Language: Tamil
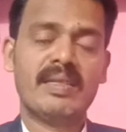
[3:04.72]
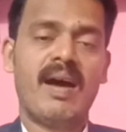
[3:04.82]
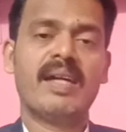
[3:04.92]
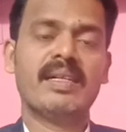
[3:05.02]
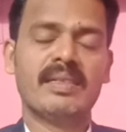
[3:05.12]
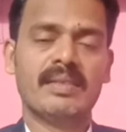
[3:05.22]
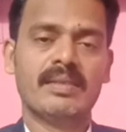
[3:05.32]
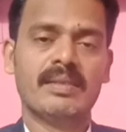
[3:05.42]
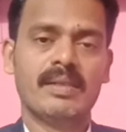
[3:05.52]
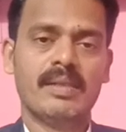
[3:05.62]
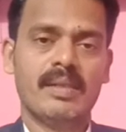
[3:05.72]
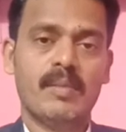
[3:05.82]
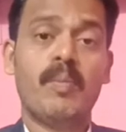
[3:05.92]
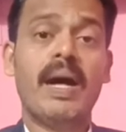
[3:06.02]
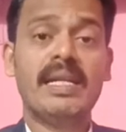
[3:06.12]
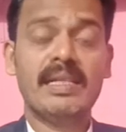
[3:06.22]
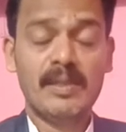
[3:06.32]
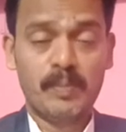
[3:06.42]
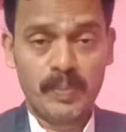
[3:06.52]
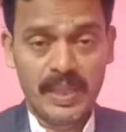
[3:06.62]
இந்த ஆண்டு
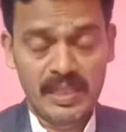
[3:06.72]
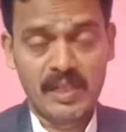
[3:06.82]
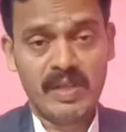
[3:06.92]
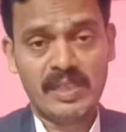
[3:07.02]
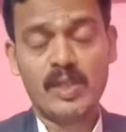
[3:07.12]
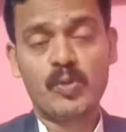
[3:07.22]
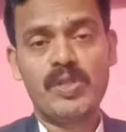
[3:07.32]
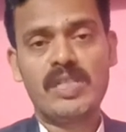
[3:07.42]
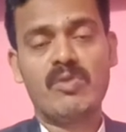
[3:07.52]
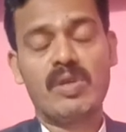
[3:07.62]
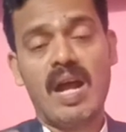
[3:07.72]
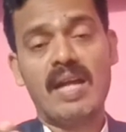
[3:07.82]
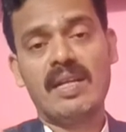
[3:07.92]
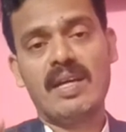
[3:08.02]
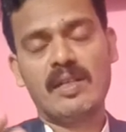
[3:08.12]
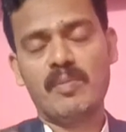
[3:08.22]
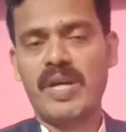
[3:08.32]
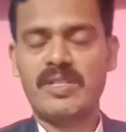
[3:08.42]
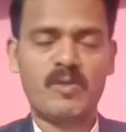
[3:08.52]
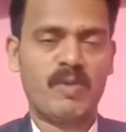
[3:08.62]
பலகி பெருக வைக்கக்கூடிய ஒரு ஆண்டாக
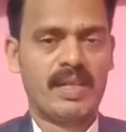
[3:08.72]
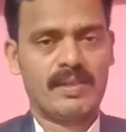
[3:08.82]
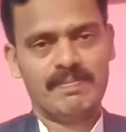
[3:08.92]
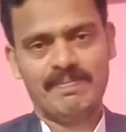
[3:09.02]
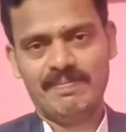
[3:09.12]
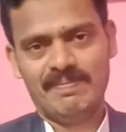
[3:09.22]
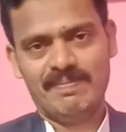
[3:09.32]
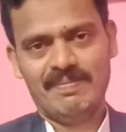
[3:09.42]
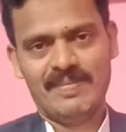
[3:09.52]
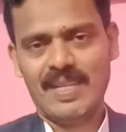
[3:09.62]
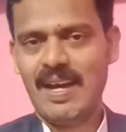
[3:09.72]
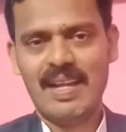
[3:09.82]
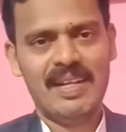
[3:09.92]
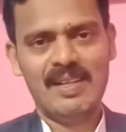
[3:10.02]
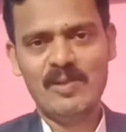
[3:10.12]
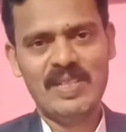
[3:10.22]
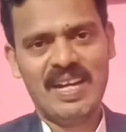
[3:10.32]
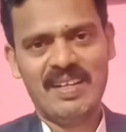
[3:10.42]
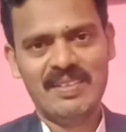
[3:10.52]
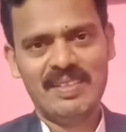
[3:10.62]
மாற்றுவார்
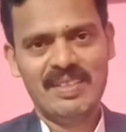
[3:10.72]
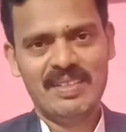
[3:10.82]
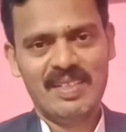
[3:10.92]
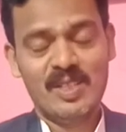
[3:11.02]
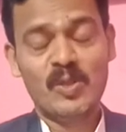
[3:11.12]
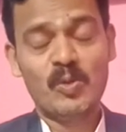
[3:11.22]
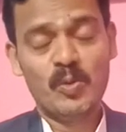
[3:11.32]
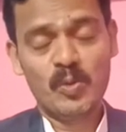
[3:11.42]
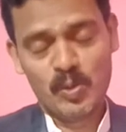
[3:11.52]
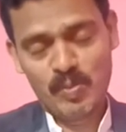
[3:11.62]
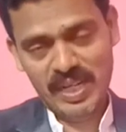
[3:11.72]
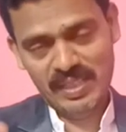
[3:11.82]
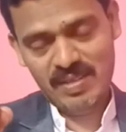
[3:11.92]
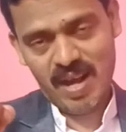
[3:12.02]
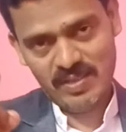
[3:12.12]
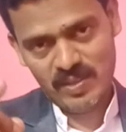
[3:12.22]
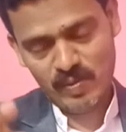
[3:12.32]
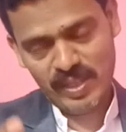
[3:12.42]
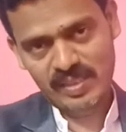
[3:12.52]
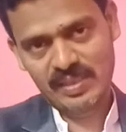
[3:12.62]
ஹாலலுயா நூறு மடங்கு
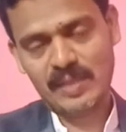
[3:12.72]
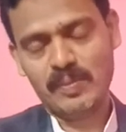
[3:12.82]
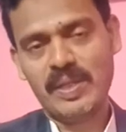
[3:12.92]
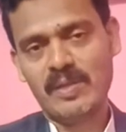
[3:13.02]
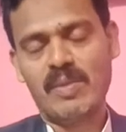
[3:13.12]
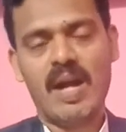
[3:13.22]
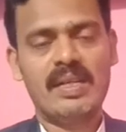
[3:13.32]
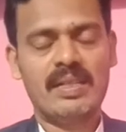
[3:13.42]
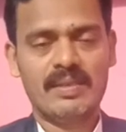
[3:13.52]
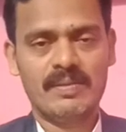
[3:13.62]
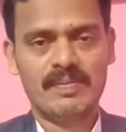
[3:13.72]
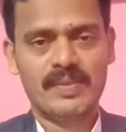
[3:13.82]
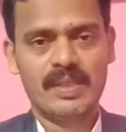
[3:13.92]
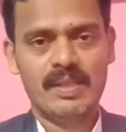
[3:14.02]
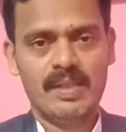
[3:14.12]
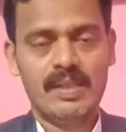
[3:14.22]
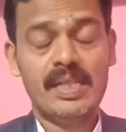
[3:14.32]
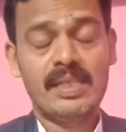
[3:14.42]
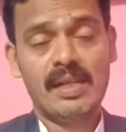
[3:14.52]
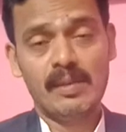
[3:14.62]
ஆசிர்வாதத்தை பெறும் ஆண்டு
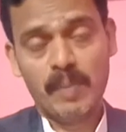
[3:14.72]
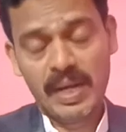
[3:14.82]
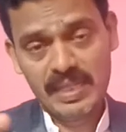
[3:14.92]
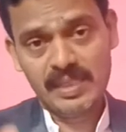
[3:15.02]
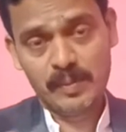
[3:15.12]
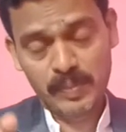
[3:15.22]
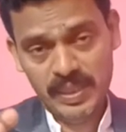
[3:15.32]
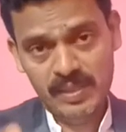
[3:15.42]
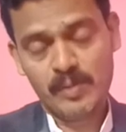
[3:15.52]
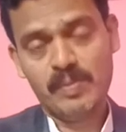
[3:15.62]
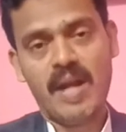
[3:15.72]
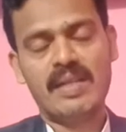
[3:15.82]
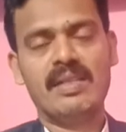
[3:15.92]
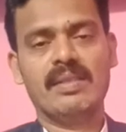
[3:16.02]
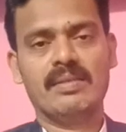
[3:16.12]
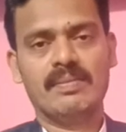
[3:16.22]
நீங்கள் பலகி பெருகும் ஆண்டு